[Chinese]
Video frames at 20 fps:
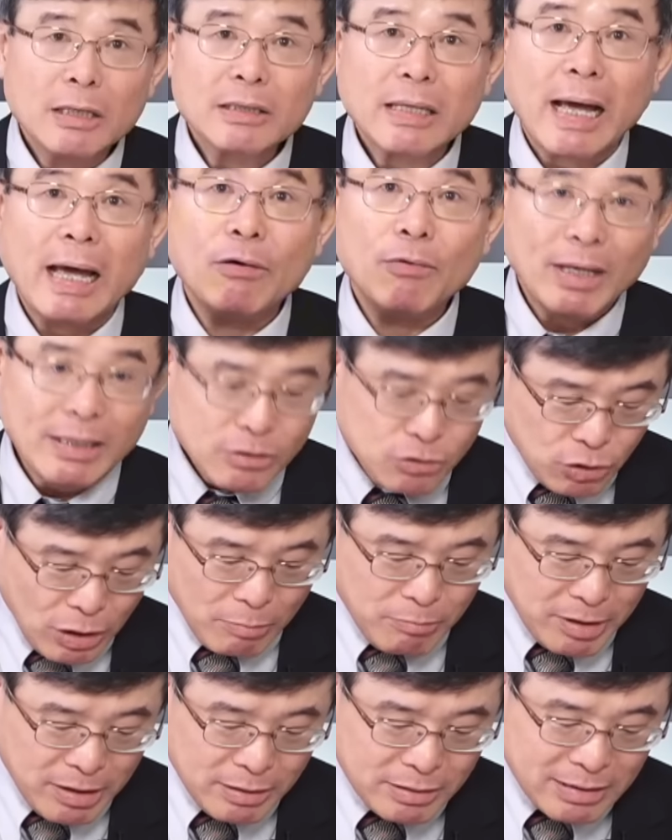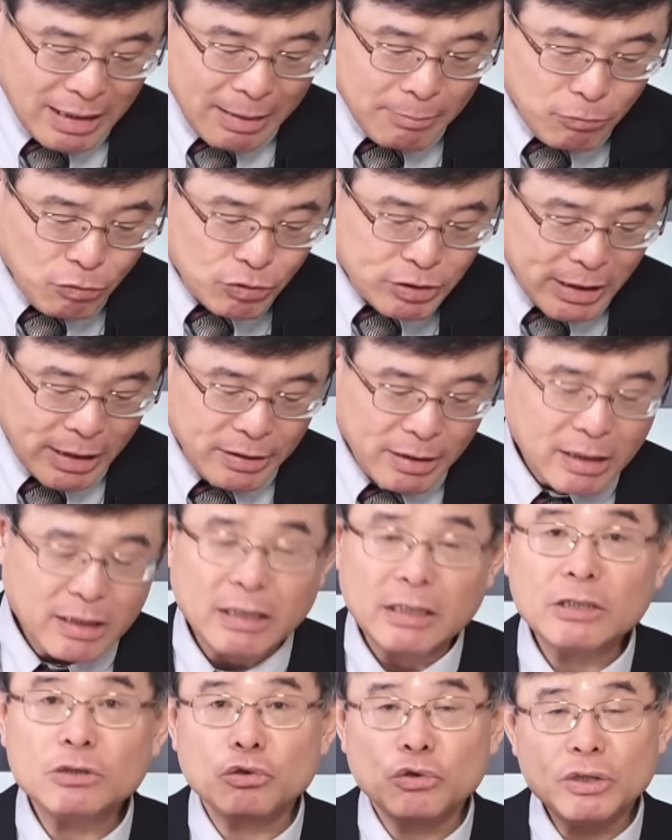台湾选民在目前的
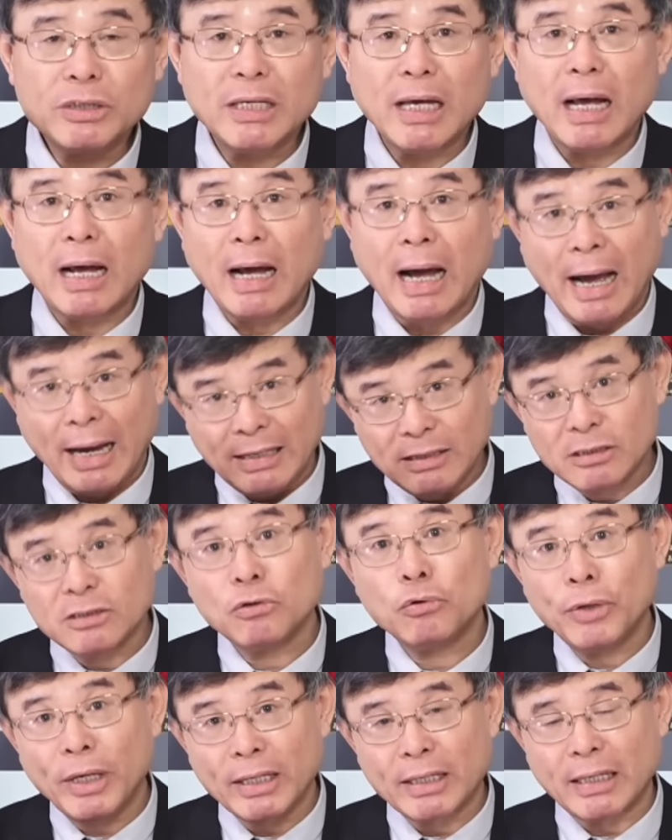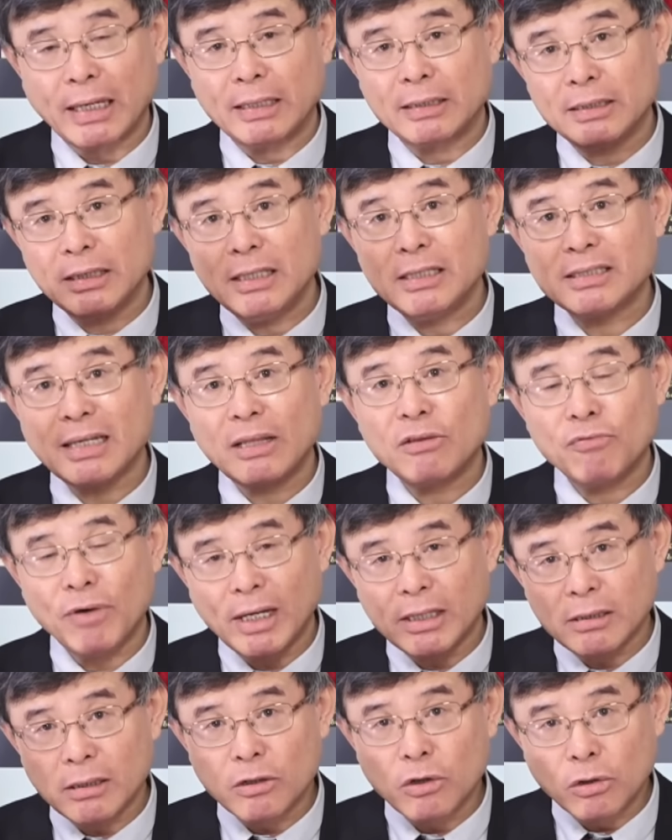格局下，还是会给第三
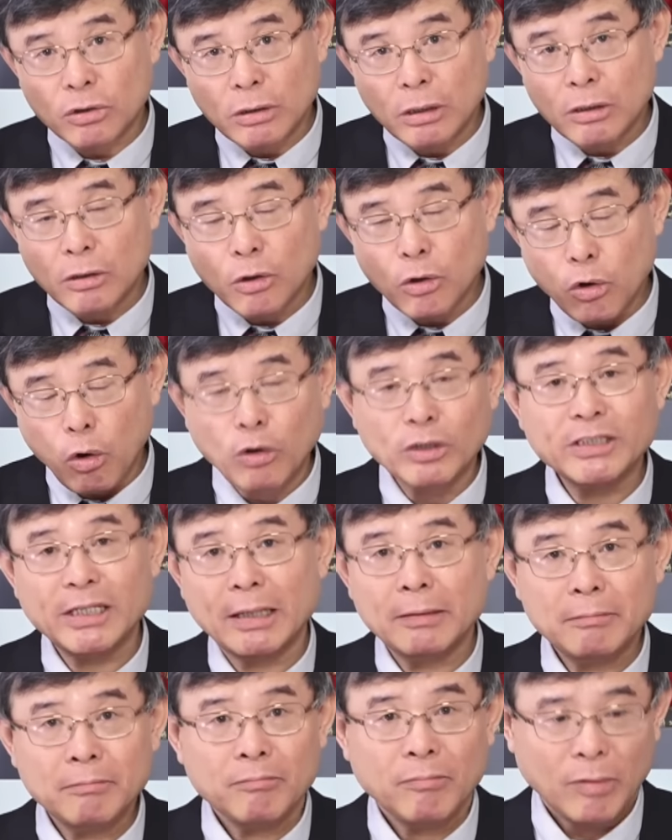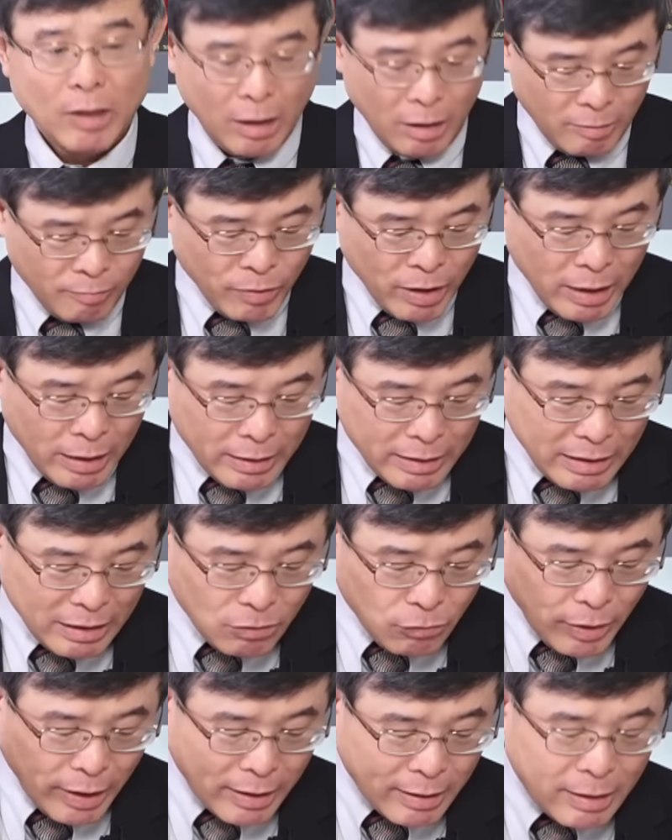方空间啊、哦，
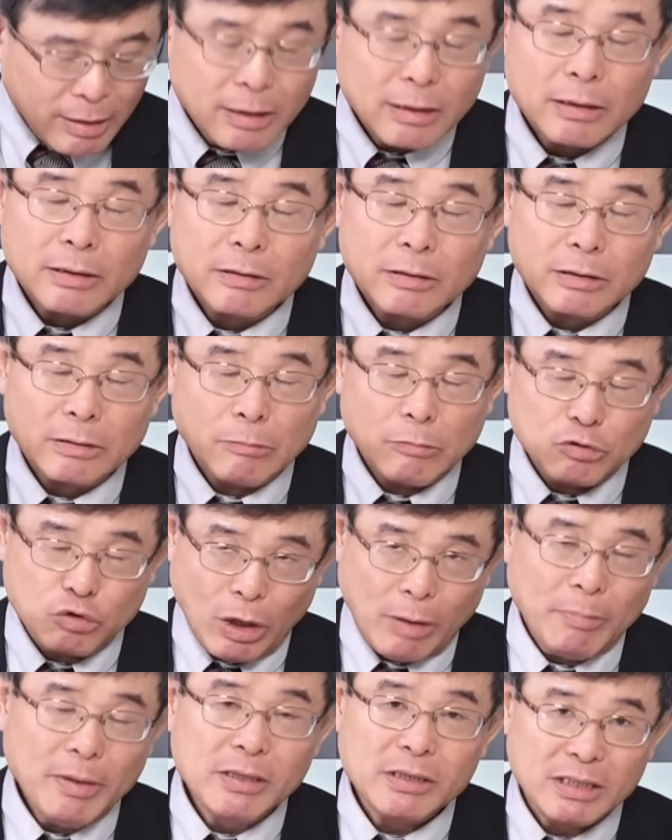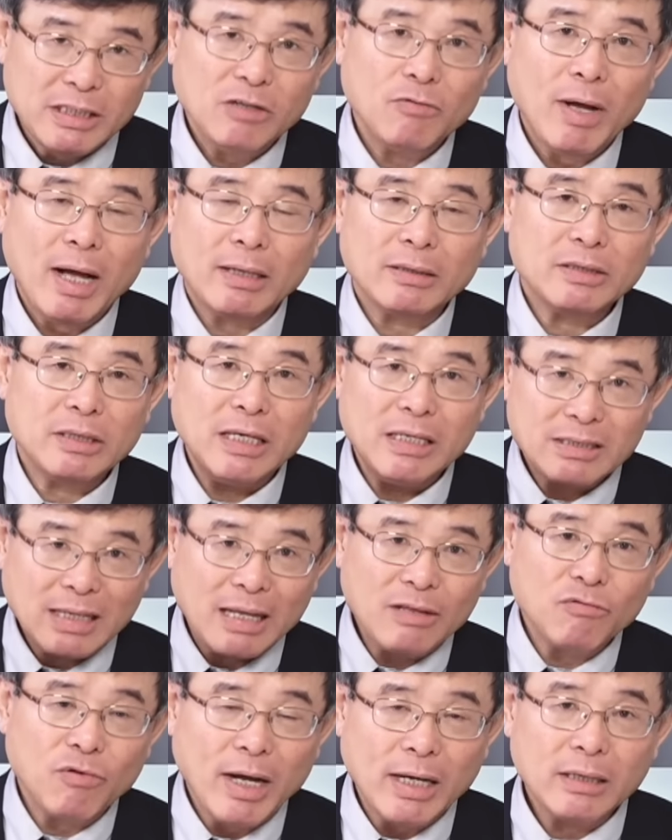因为选民希望第
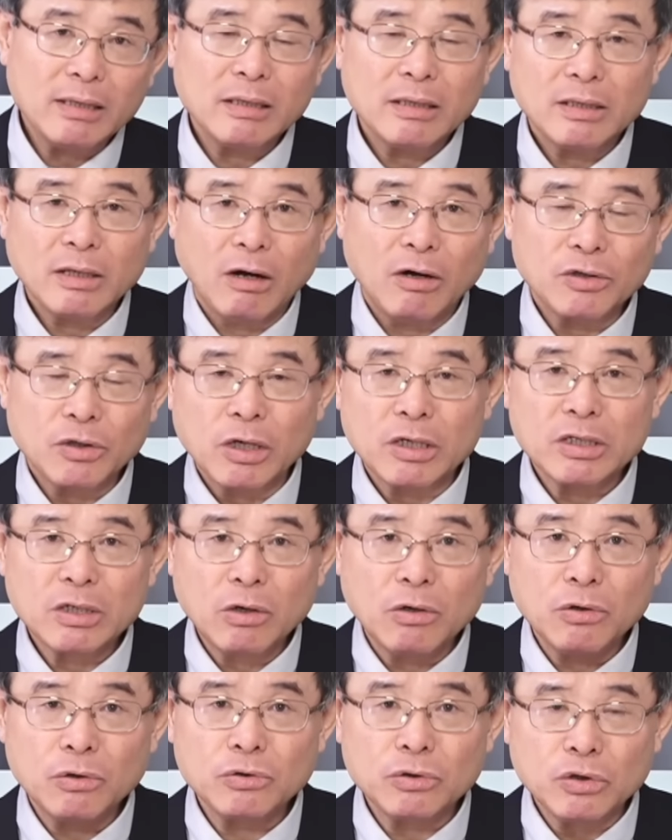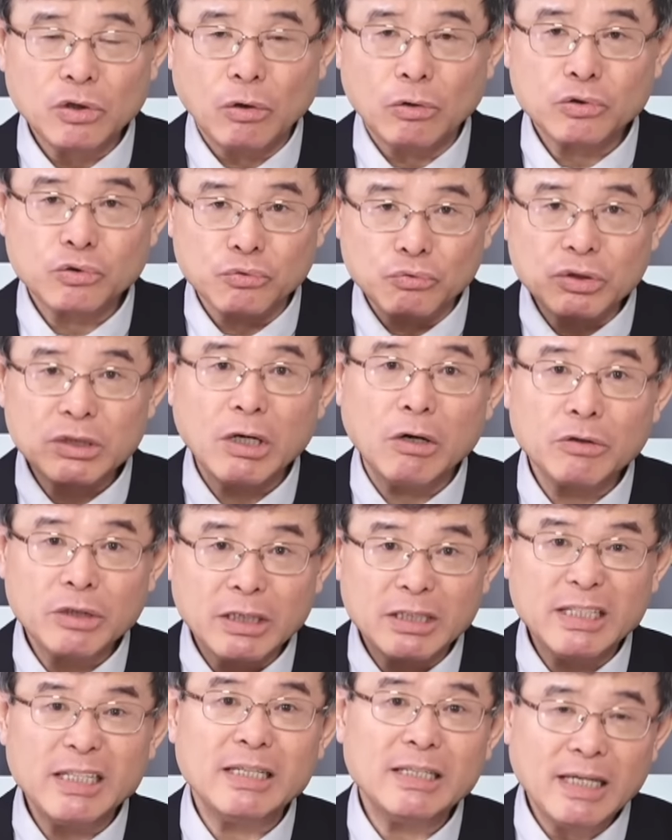三方啊、哦、能够有足够
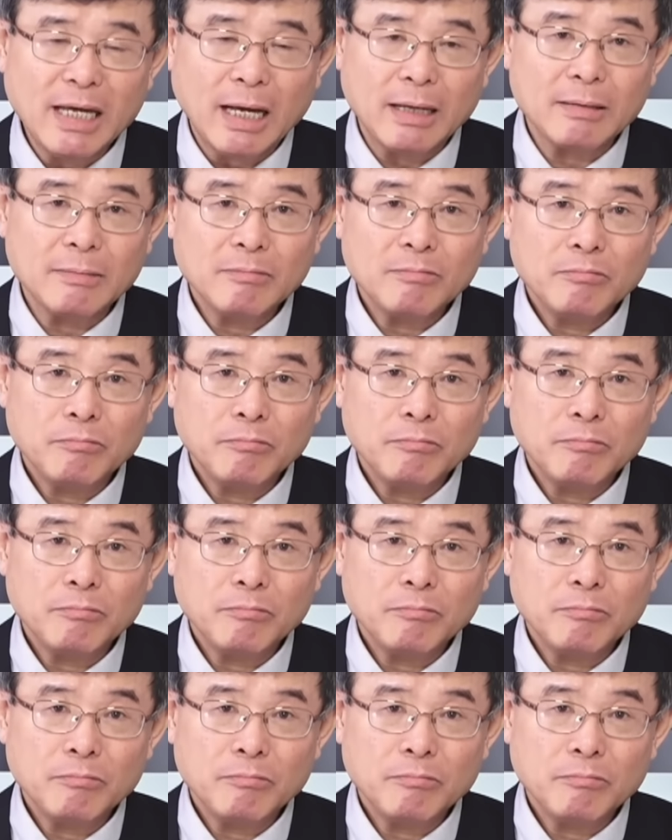的力量，